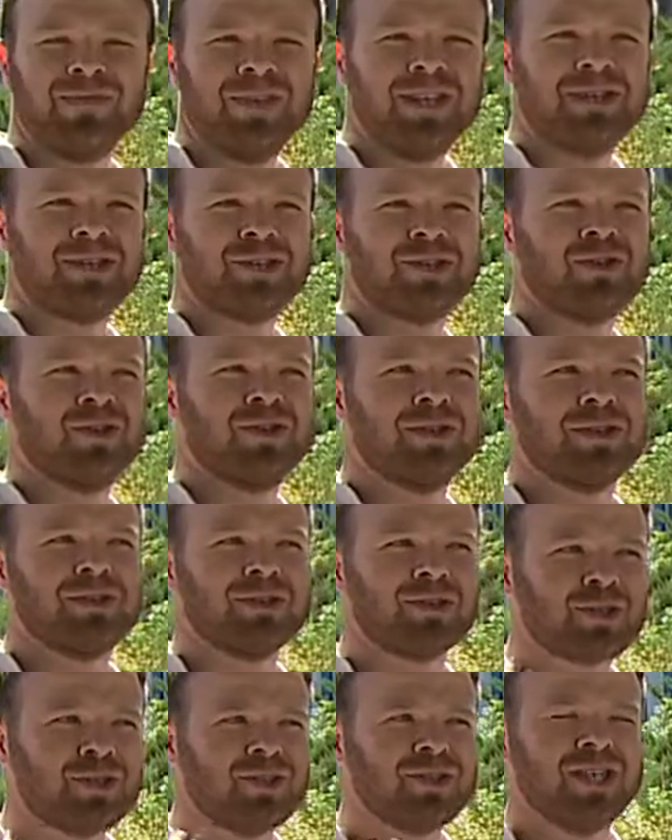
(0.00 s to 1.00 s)
видите, что,
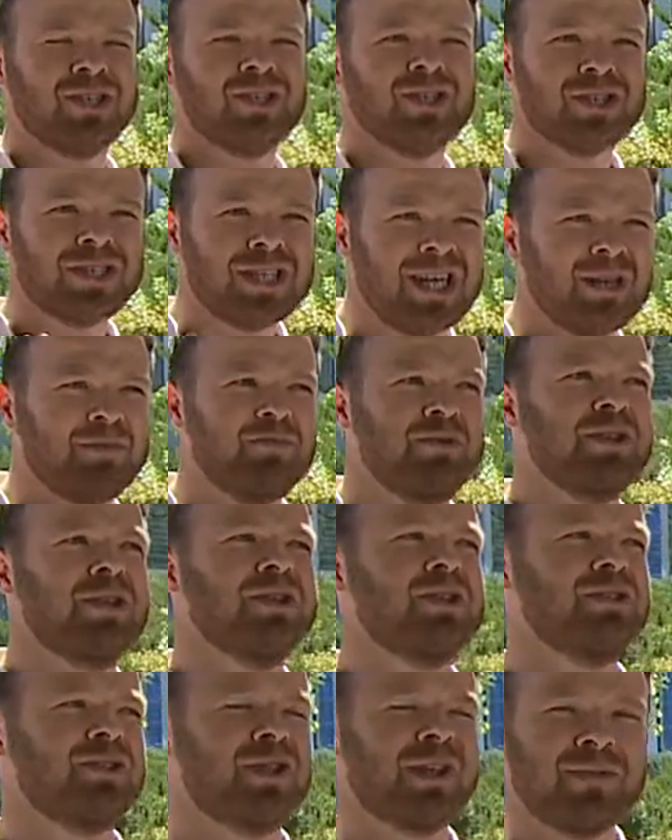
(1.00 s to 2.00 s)
что значит дать
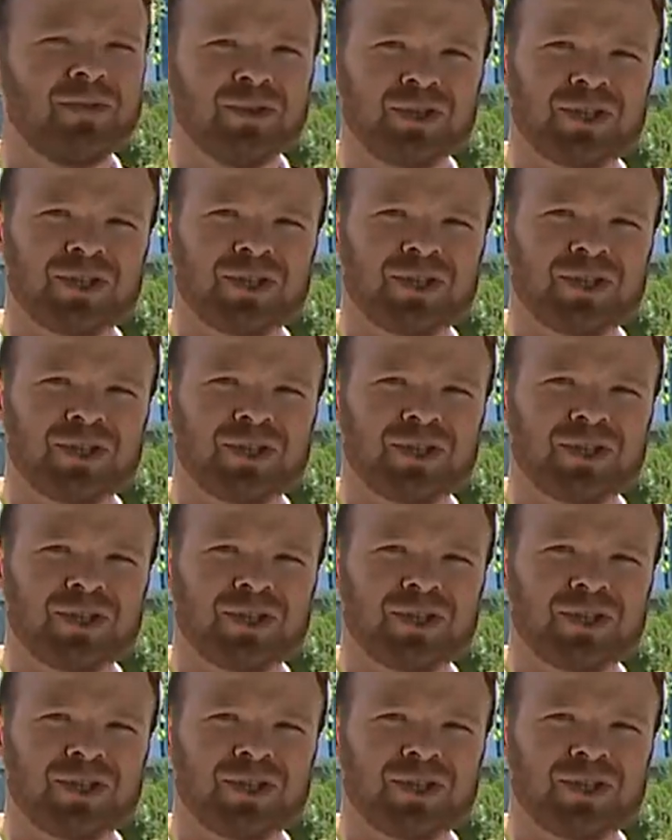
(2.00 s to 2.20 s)
перед интервью